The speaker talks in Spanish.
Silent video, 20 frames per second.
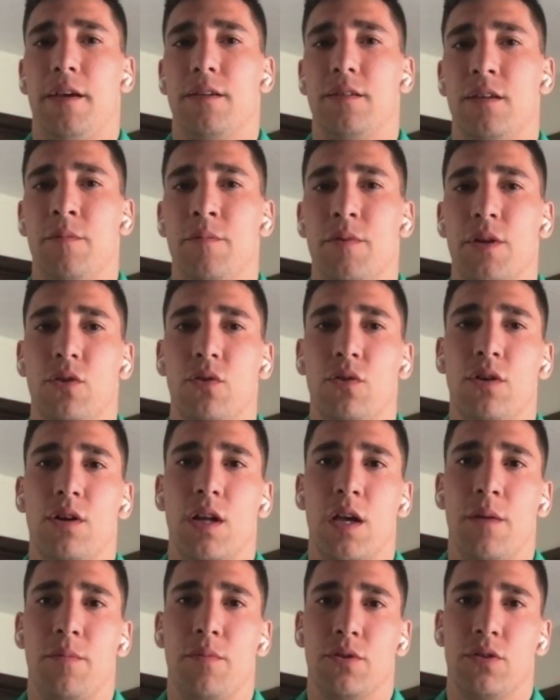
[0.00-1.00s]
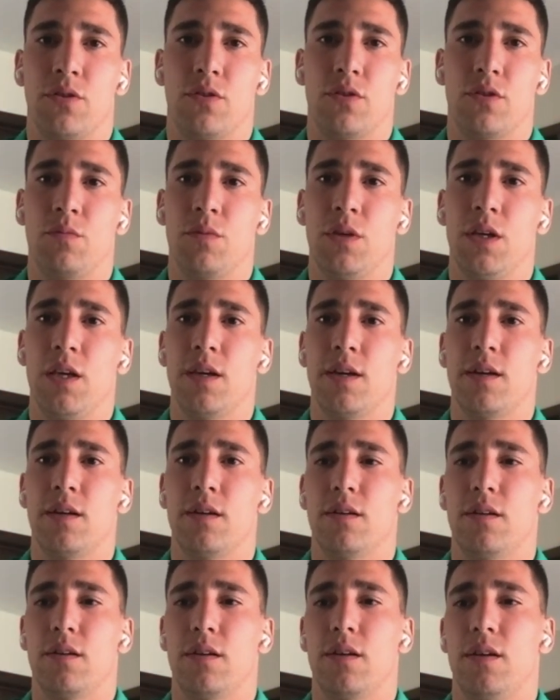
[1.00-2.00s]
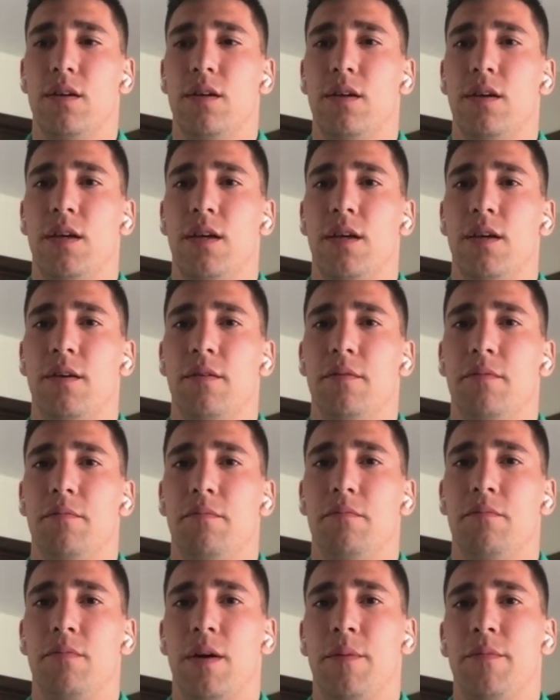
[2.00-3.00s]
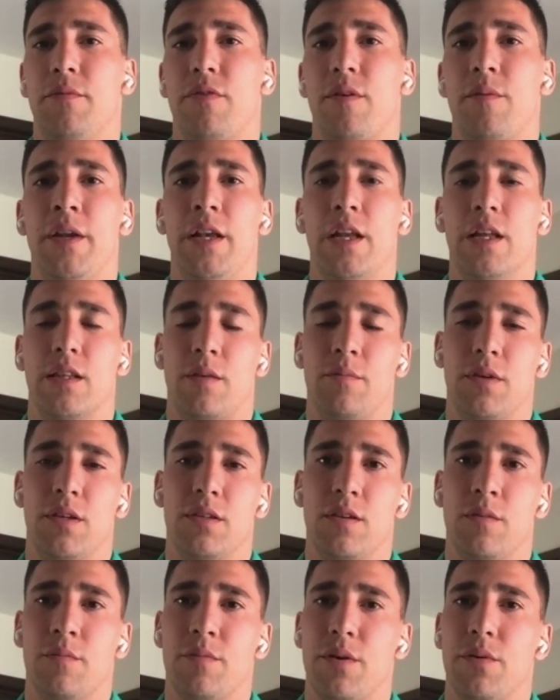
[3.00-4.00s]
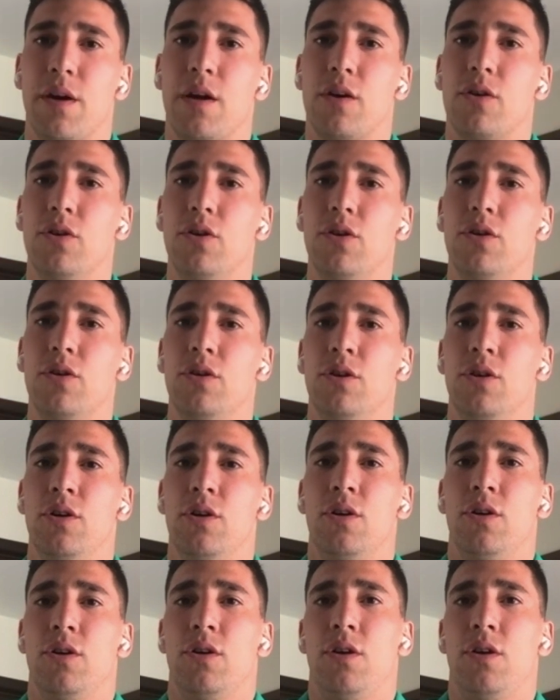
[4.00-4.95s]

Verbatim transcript: Eh, siempre estuvieron a disposición mía, eh, mi familia también siempre viajó.